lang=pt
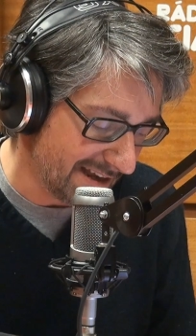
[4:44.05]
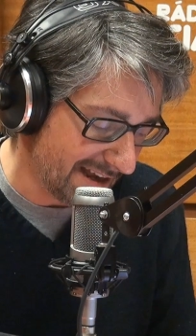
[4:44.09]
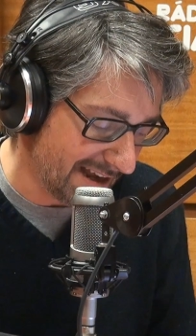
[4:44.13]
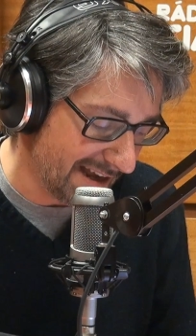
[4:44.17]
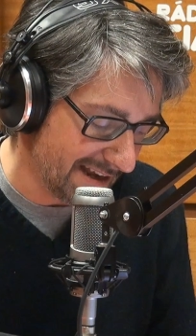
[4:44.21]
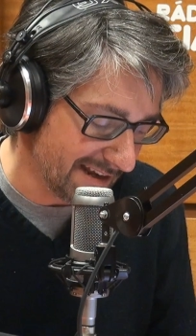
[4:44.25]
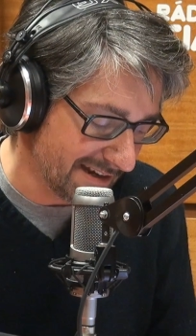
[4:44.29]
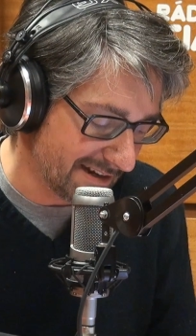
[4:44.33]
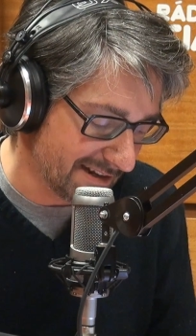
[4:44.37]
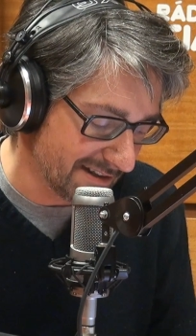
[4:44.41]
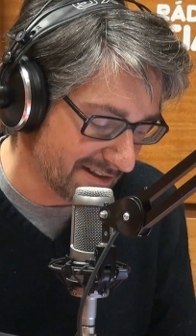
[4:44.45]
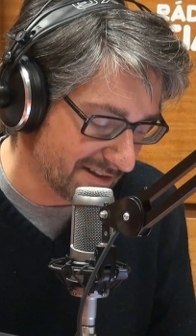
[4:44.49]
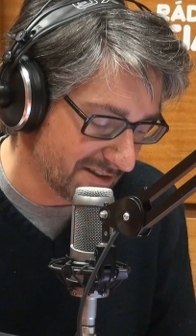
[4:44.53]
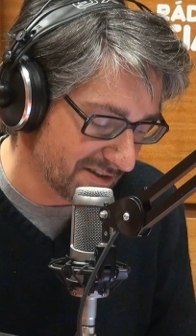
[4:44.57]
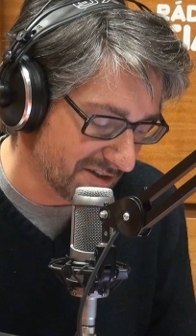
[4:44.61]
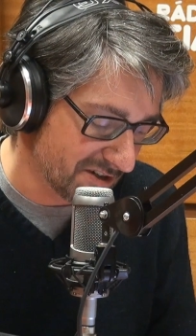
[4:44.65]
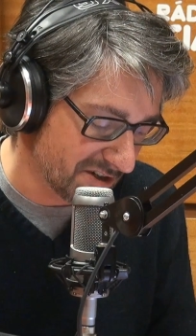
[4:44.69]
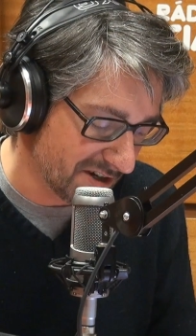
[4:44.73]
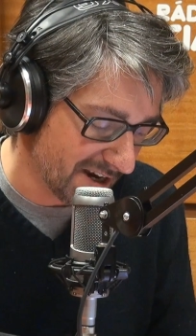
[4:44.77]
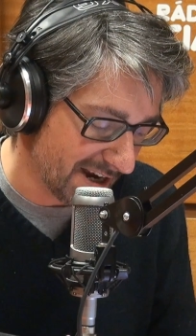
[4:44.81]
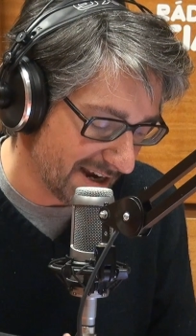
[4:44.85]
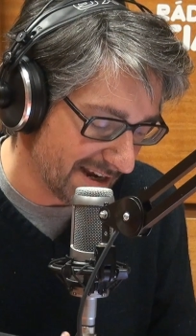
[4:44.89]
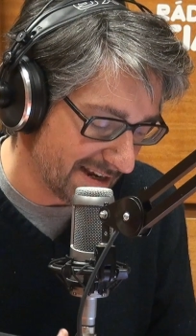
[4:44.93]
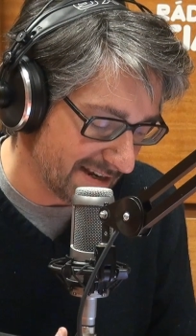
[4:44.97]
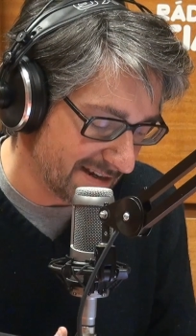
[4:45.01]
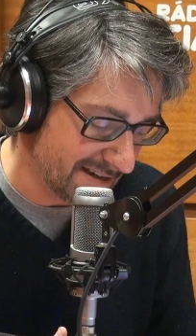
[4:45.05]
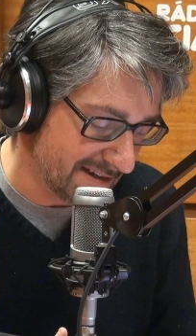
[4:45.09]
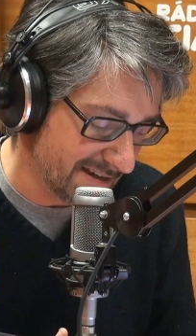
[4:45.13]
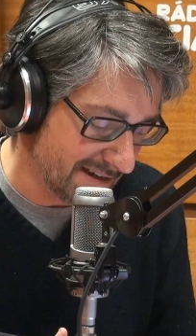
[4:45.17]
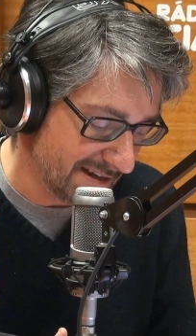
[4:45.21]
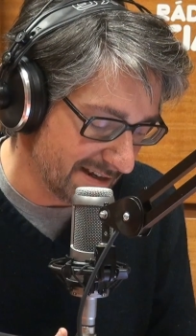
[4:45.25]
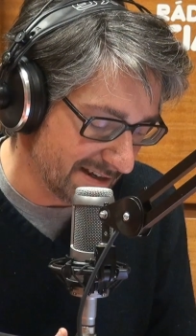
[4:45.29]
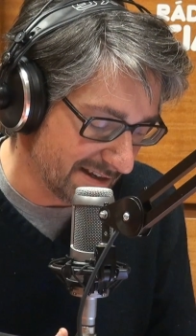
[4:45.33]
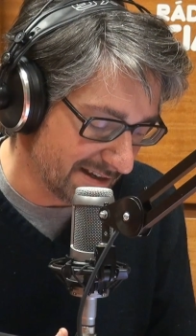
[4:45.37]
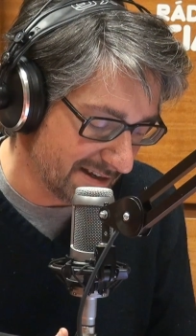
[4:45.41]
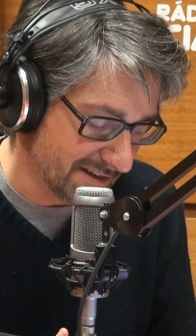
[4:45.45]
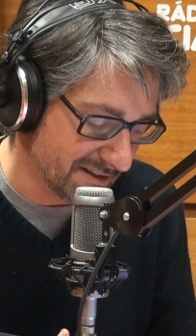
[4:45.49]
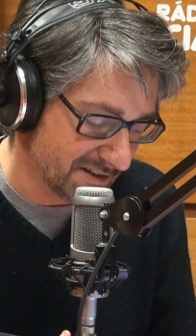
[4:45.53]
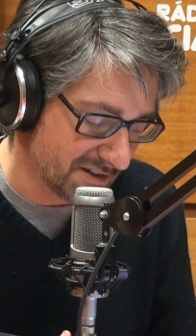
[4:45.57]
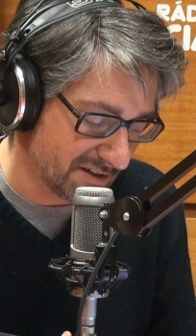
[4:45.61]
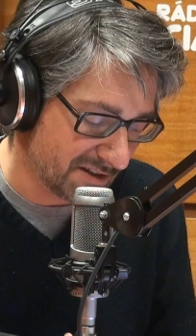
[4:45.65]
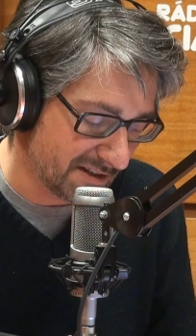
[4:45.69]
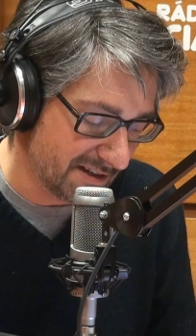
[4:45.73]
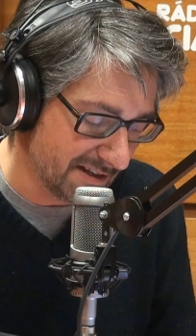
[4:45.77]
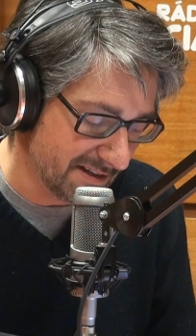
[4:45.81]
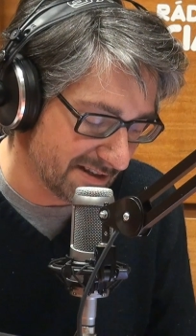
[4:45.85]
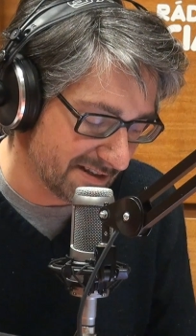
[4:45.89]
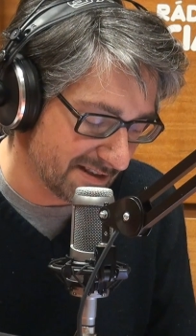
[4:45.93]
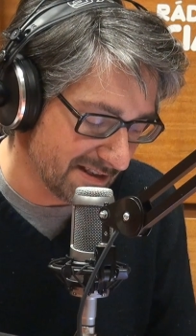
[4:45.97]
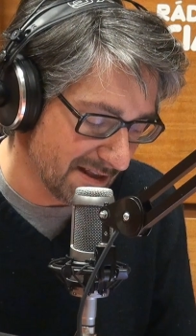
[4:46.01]
em que desejei que
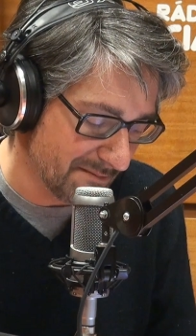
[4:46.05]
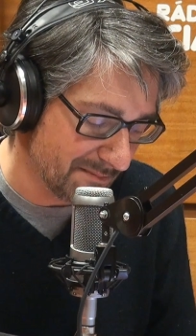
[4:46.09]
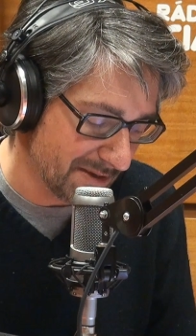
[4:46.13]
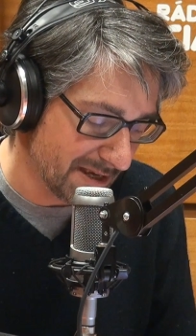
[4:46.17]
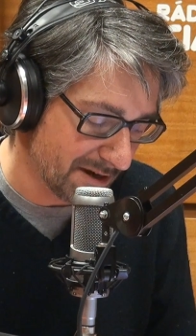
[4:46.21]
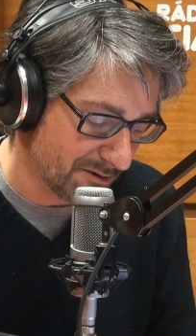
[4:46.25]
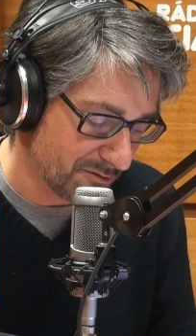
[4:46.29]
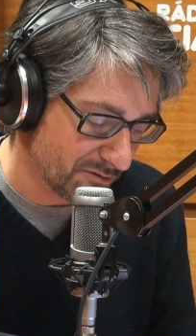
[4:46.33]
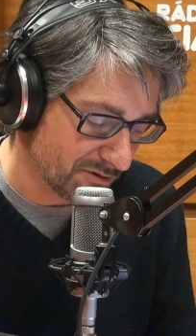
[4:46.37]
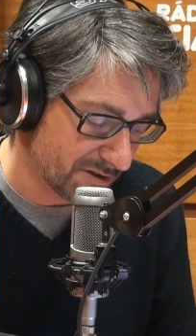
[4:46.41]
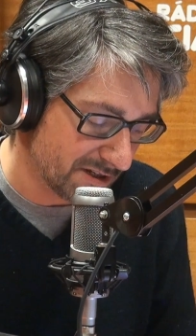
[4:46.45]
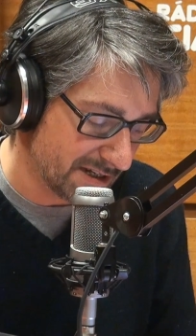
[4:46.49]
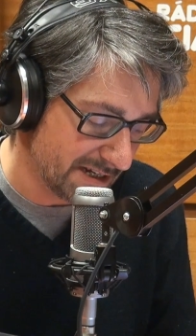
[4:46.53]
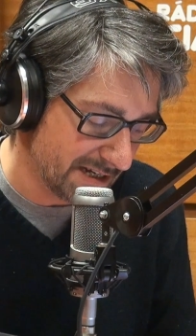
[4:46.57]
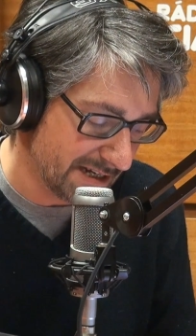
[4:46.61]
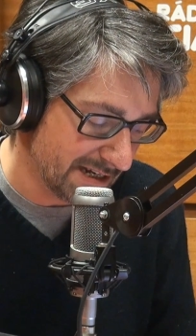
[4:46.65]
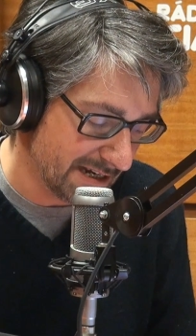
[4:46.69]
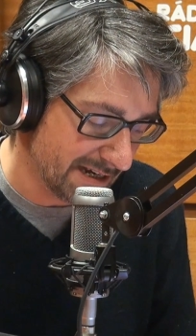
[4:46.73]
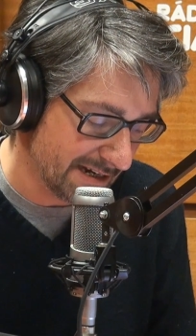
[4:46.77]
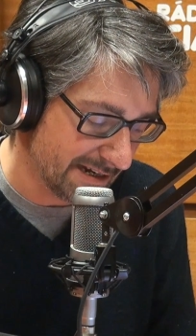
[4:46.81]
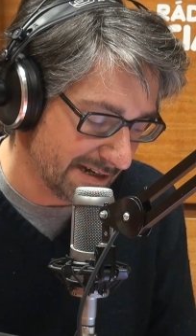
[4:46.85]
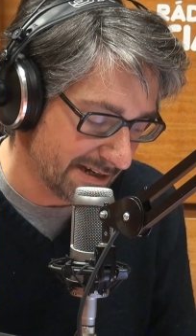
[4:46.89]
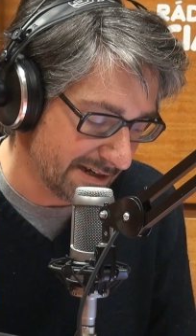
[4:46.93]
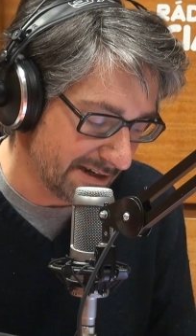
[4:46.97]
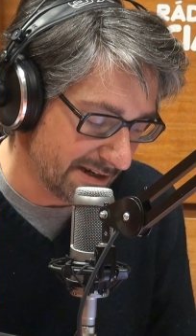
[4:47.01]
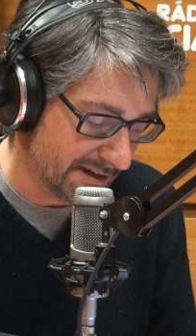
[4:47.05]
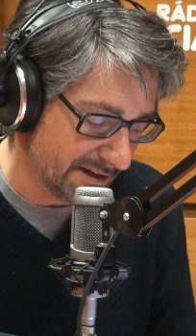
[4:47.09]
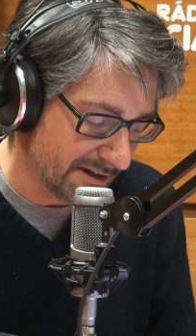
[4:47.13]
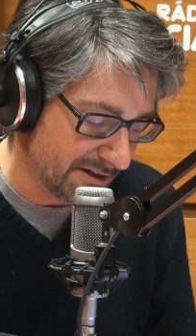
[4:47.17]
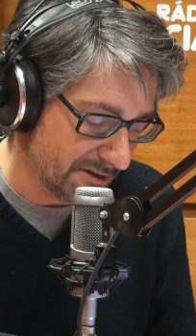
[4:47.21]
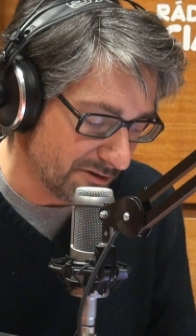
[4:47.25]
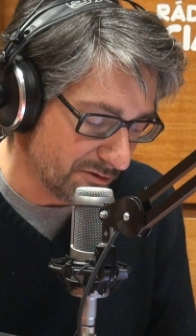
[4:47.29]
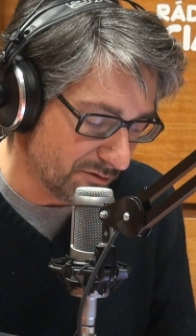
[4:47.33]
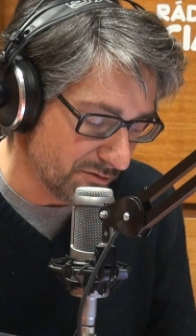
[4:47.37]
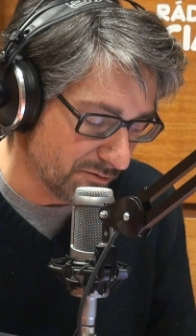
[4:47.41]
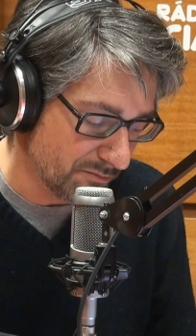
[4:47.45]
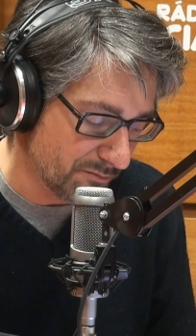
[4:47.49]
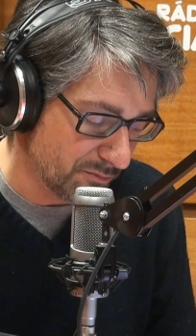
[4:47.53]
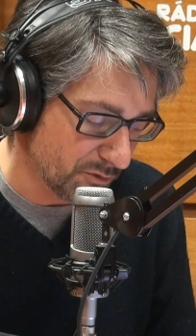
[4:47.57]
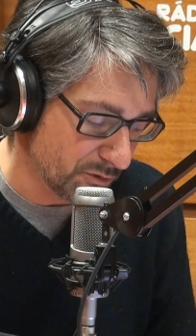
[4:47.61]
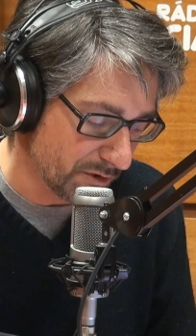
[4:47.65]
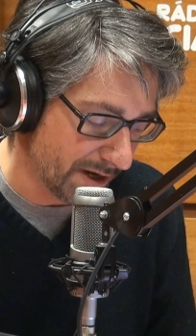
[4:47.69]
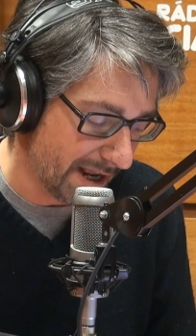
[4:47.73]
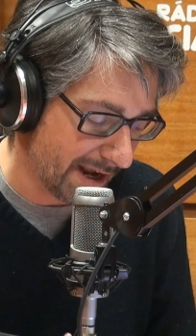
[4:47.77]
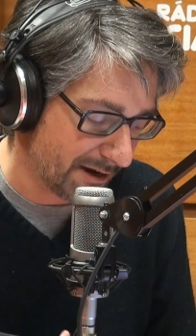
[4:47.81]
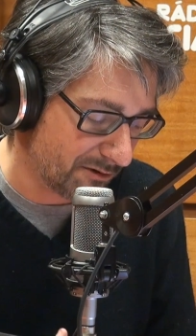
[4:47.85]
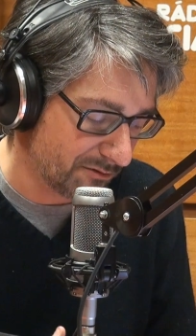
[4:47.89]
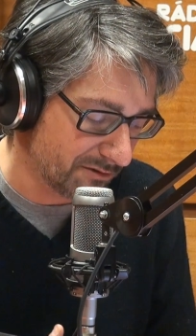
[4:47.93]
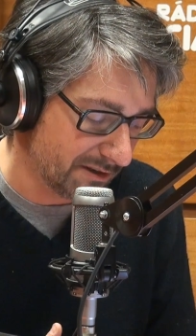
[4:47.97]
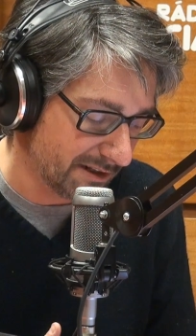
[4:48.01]
existisse na minha cozinha um
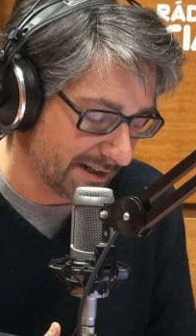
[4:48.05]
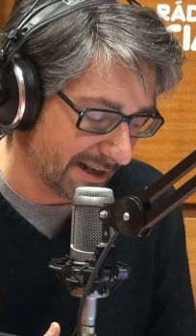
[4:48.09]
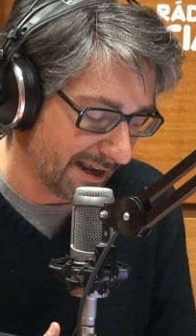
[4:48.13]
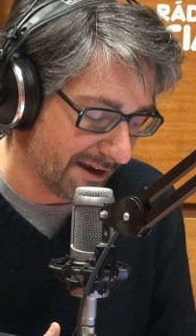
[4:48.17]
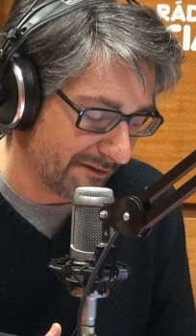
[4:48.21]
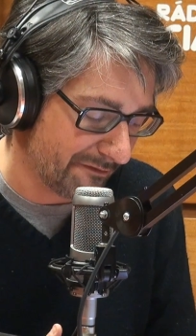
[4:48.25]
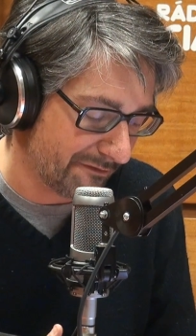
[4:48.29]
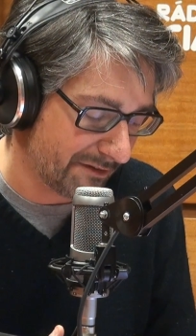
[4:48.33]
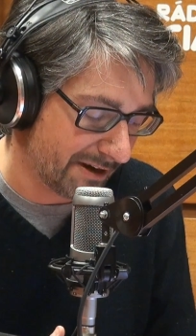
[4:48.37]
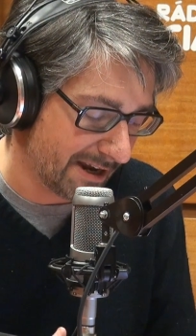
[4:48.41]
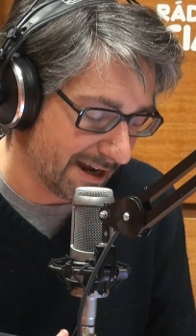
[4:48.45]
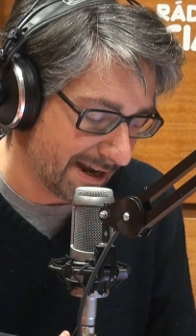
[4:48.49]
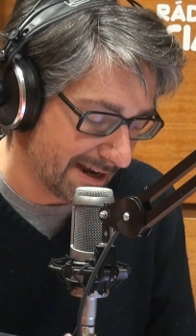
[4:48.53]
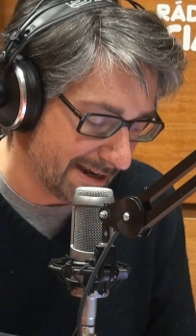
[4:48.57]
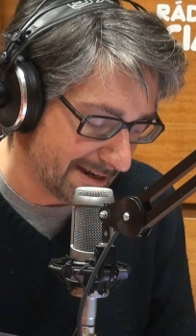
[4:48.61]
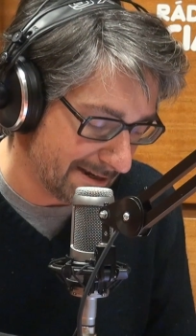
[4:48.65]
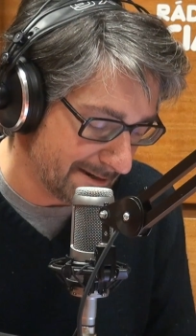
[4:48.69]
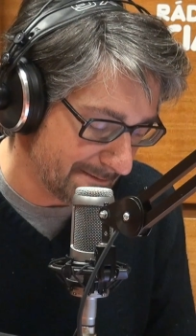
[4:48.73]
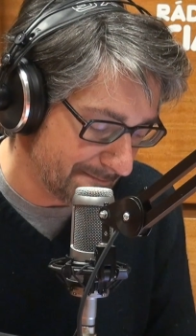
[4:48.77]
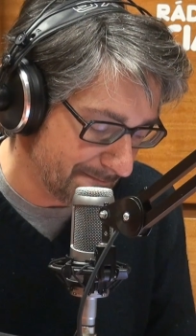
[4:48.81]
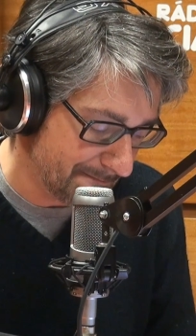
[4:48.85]
boneco de neve gay.